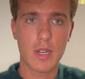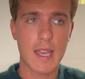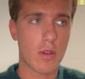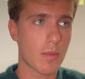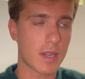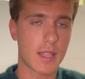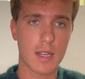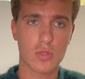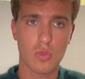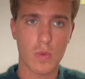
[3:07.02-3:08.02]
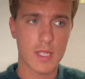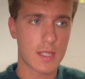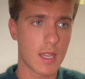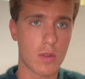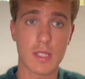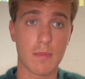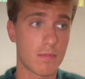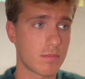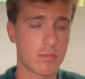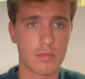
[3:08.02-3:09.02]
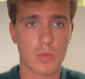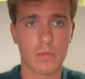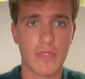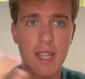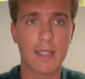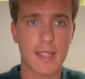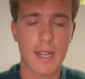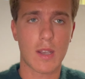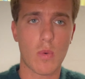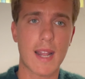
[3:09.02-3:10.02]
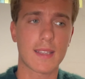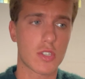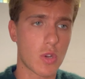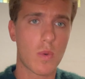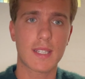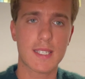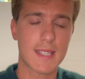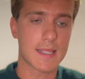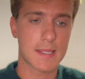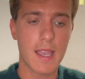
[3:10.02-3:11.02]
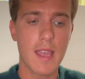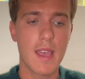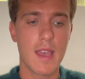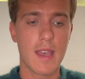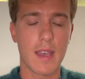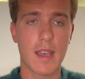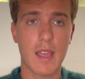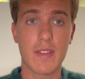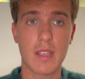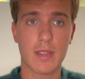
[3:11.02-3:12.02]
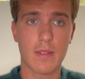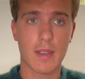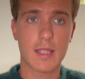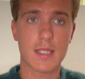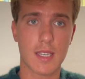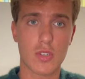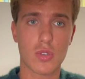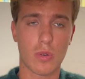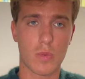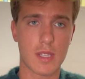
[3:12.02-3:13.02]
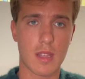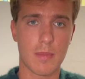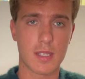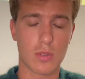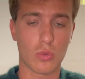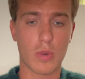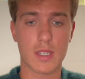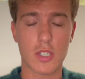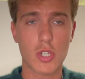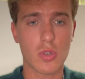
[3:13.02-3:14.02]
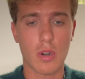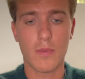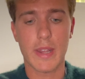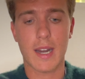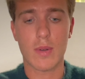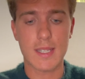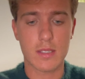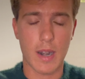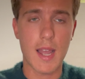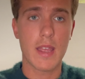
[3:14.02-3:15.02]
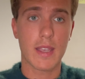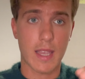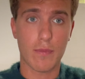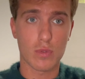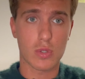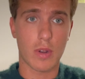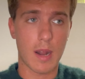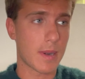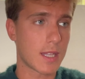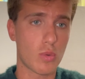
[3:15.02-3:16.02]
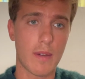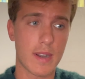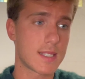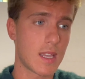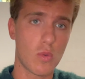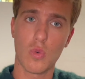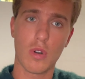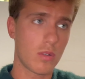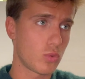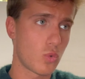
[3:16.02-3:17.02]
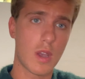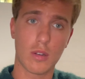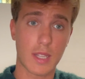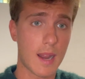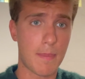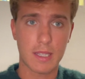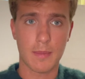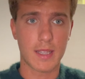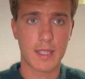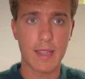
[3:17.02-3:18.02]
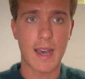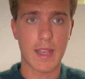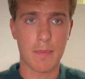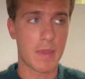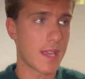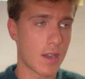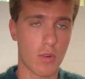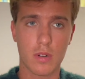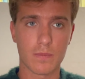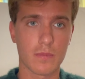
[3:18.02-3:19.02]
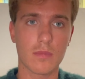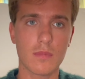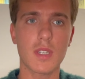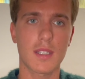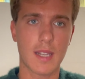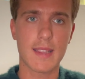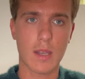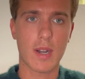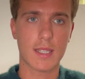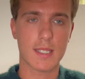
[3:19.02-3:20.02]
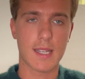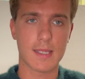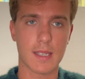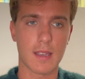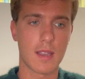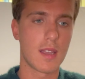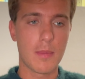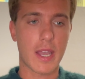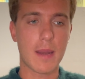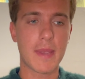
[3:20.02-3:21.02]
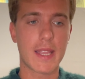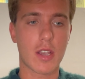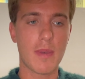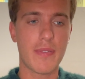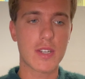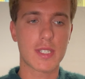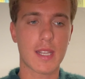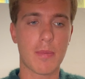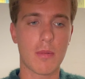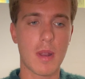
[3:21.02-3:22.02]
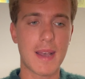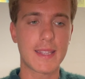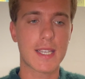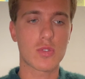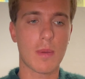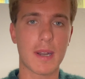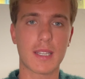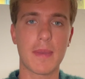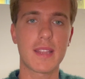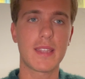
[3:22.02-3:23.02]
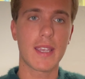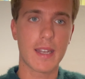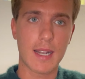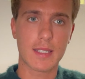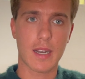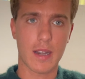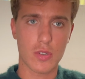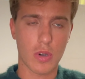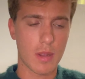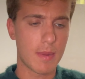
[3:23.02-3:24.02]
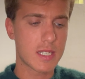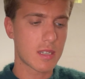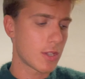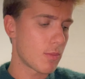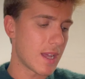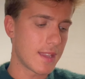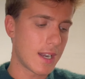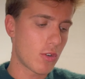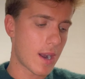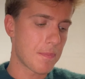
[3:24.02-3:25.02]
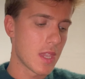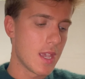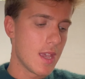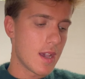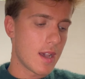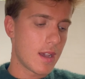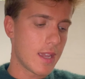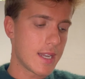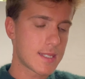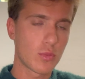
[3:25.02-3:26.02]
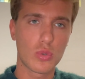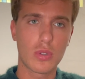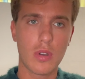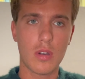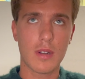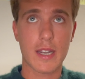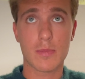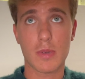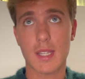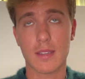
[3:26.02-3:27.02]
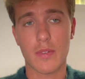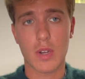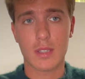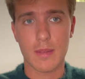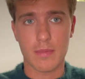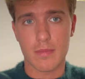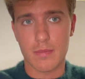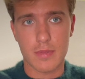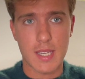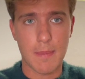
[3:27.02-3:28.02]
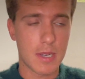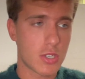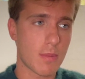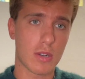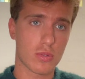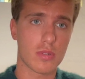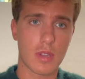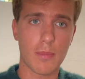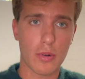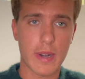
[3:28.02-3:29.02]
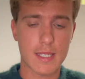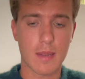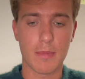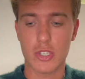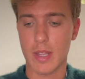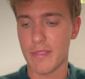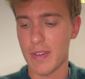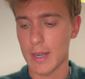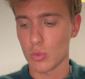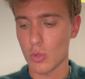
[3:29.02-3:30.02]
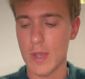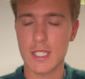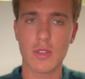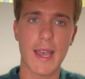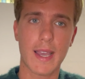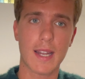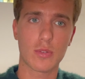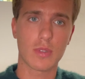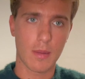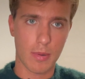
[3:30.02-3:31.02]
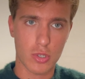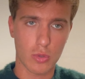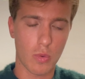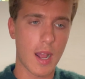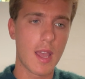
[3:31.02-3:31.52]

di euro per tirare su questi, questi 20, 30, 40, 50 stanze eh, e vedi effettivamente se ci sono questi tipi di strutture. Se ci sono vuol dire che è una zona che funziona, perché tu avresti uno, due o tre appartamenti da riempire e non 30-40 stanze. Poi Poiché mi chiede come fai a gestire problematiche su appartamenti in altre regioni? Bellissima domanda. Allora, eh, innanzitutto la risposta, tra virgolette, semplice, ma allo stesso tempo non è semplice fare tutto questo, è creando delle procedure.